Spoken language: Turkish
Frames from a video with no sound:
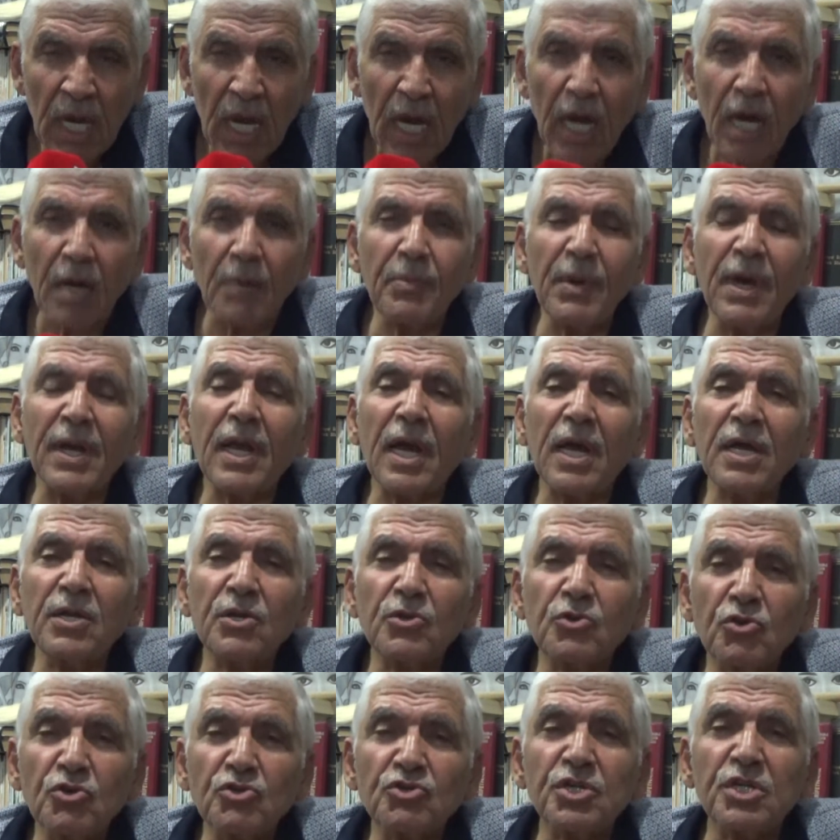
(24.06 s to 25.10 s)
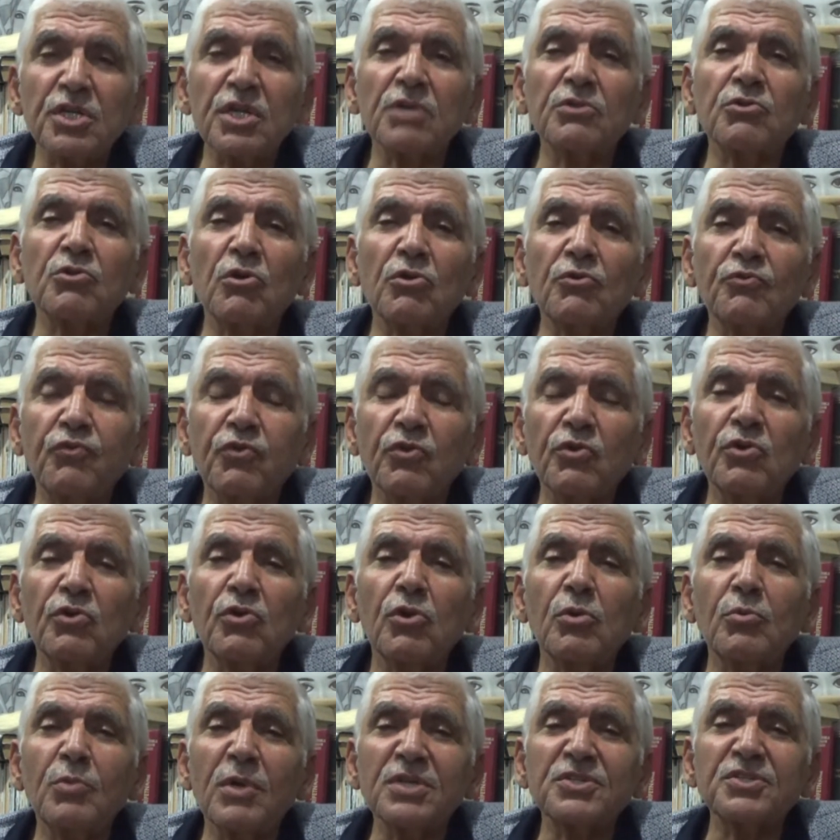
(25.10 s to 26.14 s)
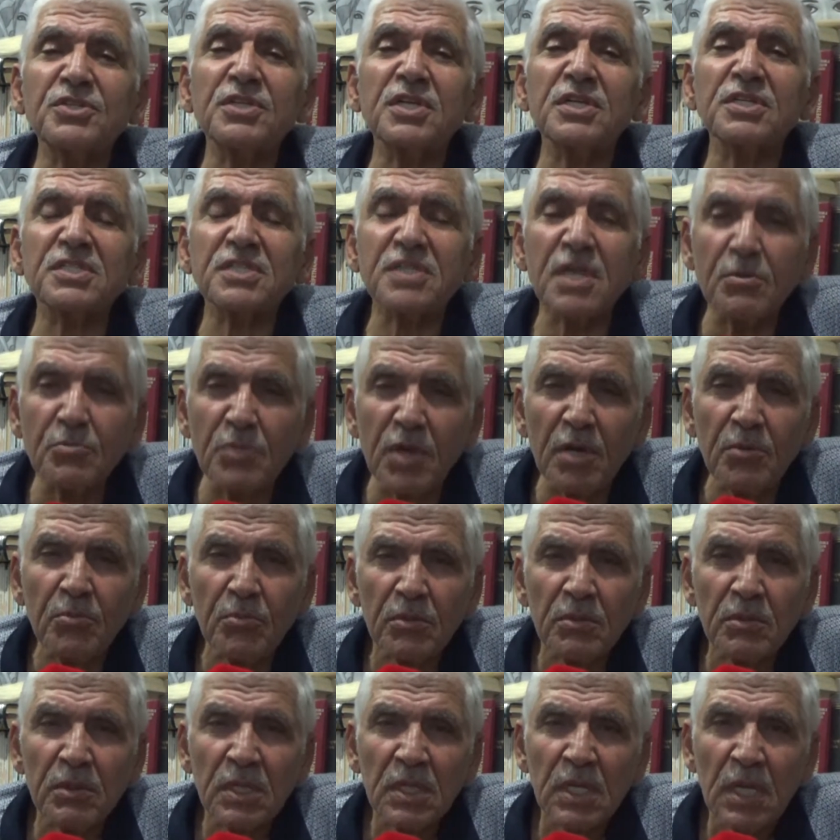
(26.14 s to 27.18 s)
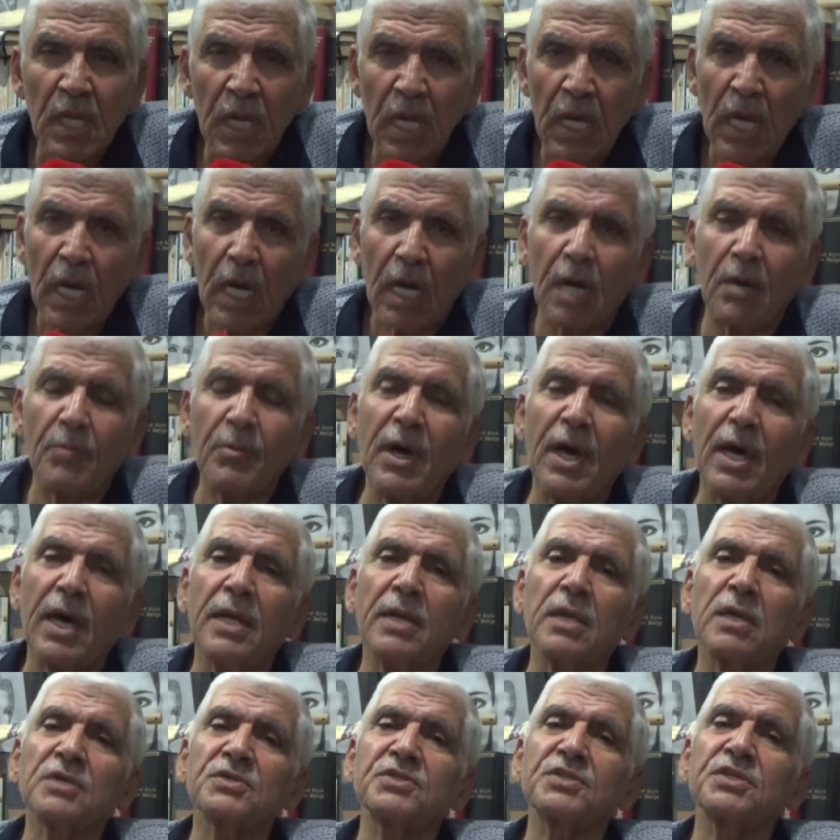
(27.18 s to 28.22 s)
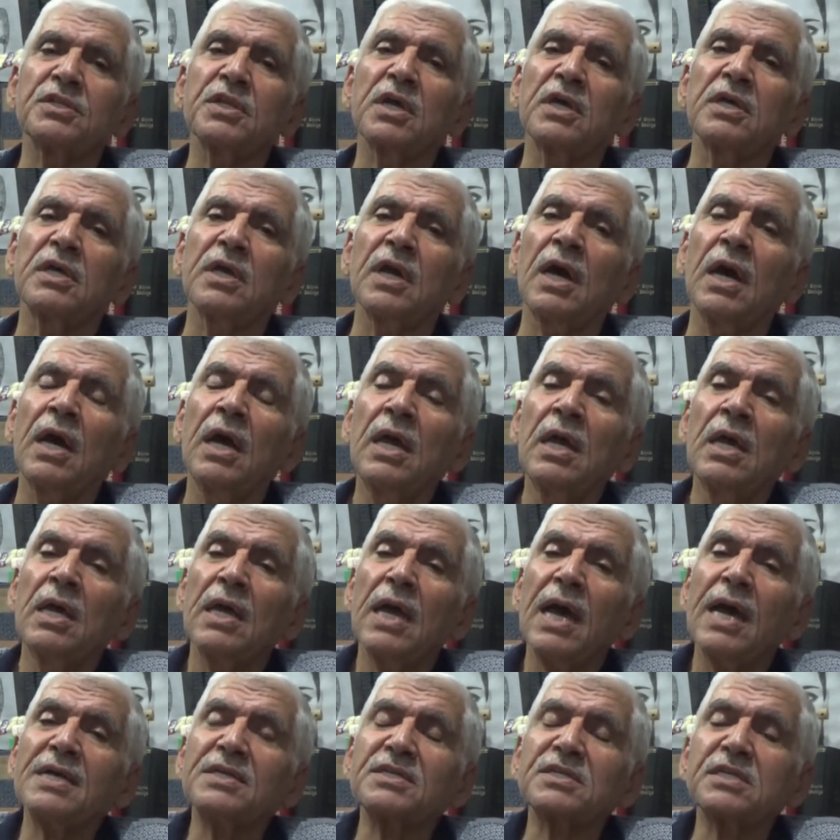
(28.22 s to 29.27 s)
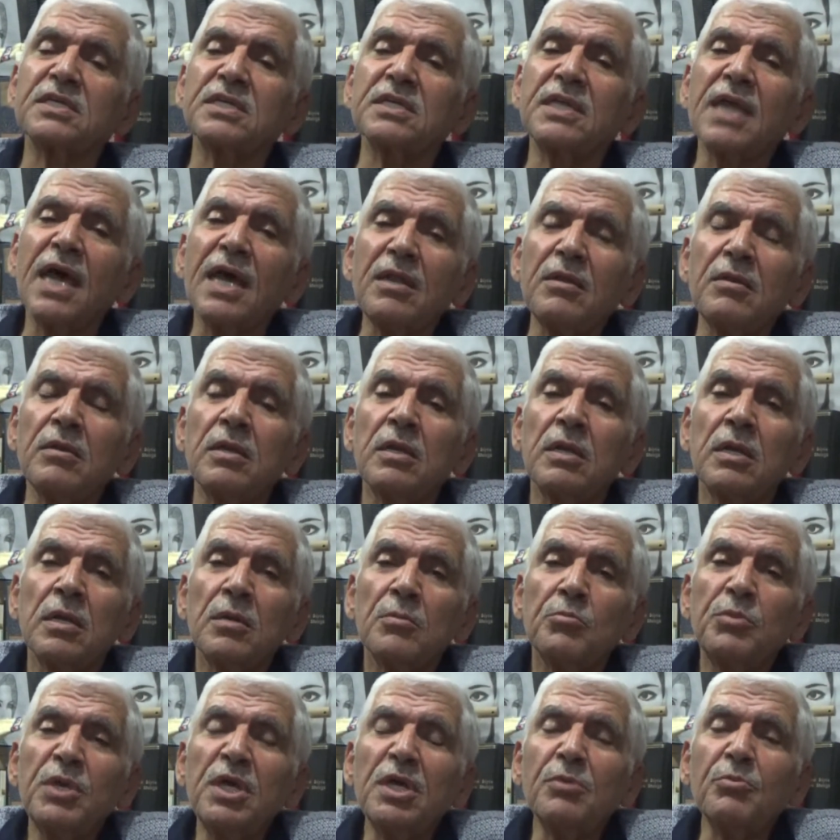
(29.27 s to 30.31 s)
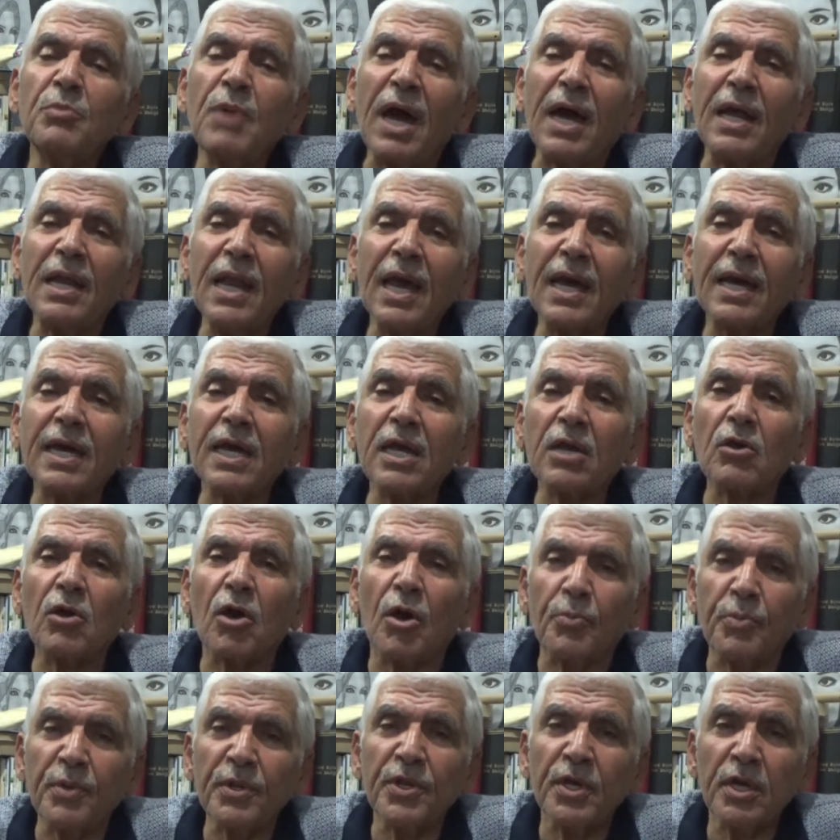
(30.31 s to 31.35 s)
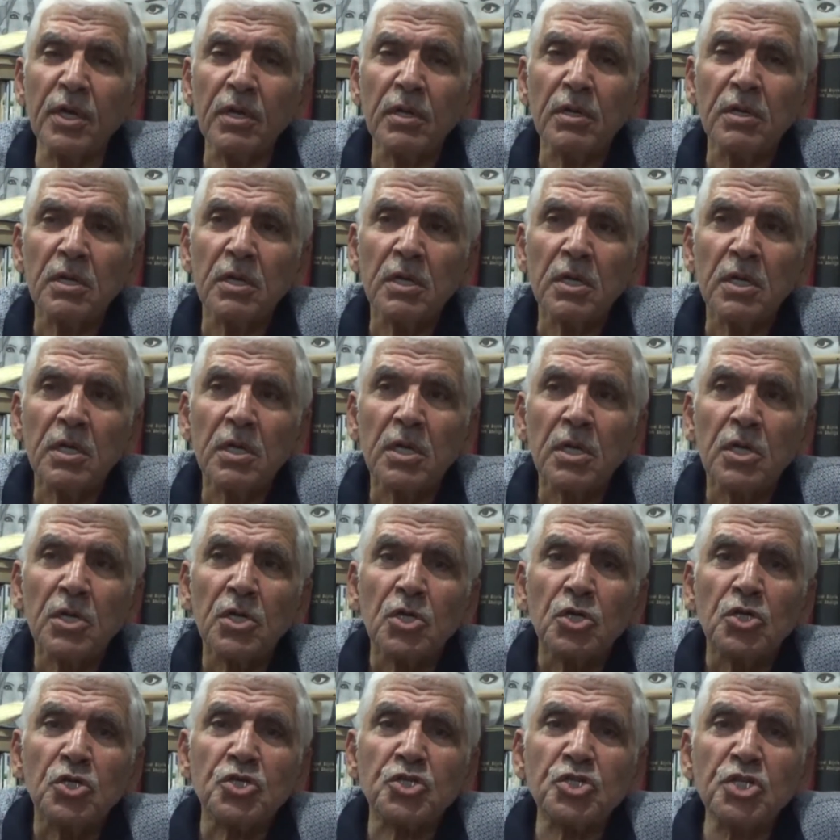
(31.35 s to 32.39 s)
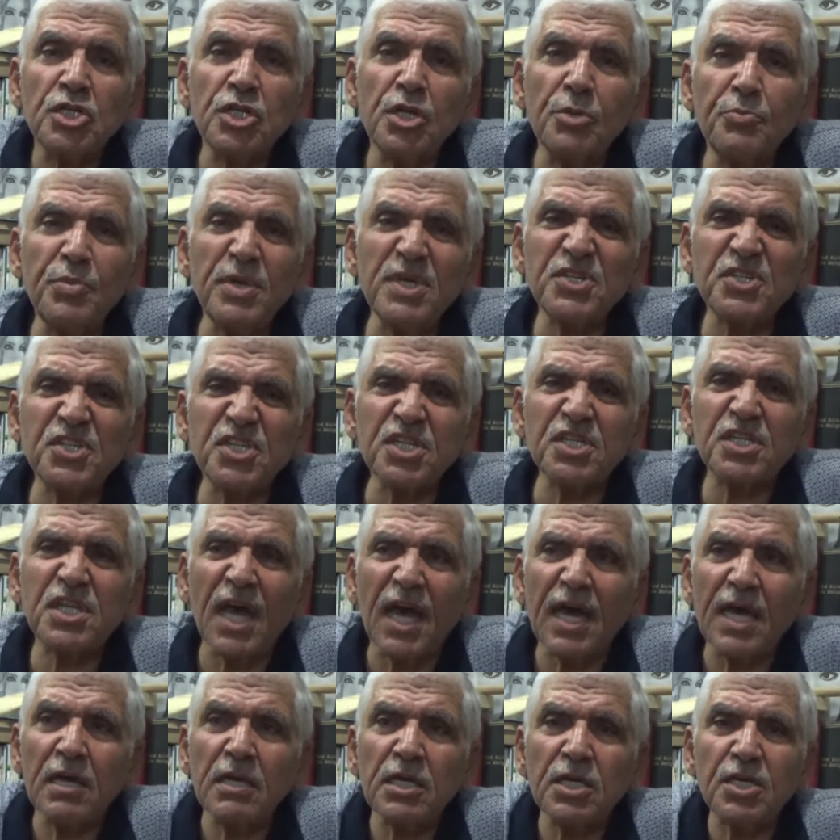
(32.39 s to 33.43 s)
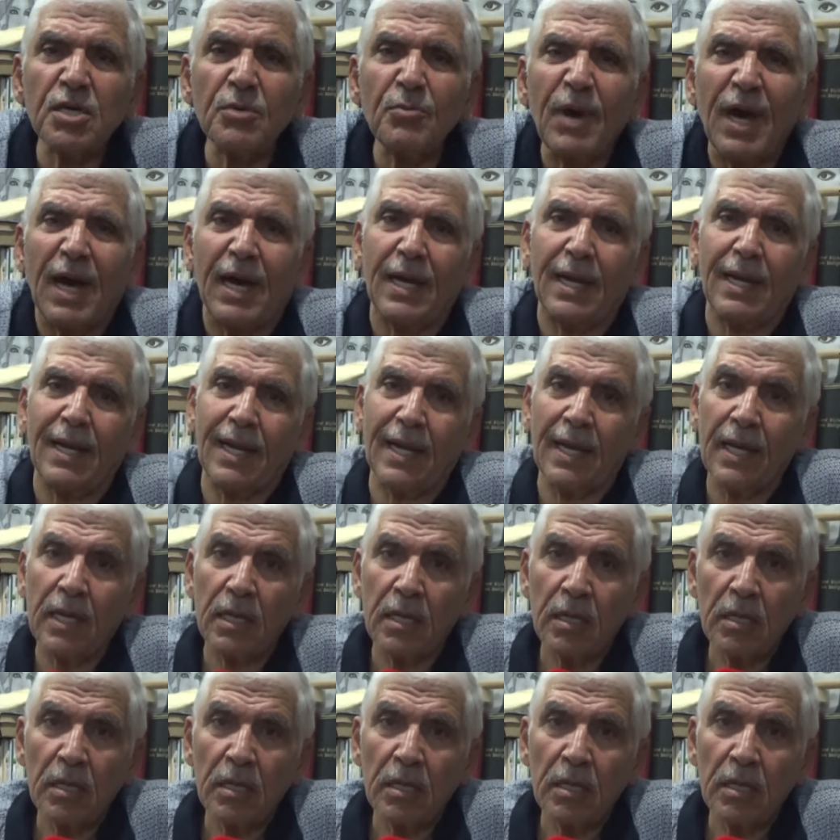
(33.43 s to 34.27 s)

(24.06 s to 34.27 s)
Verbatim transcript: Ha ben aynı köşede dört fırın olmasını da istemiyorum. Ama en azından ya eskiden bir mahalle kırk kapıdı. Şimdi bir site iki mahalle.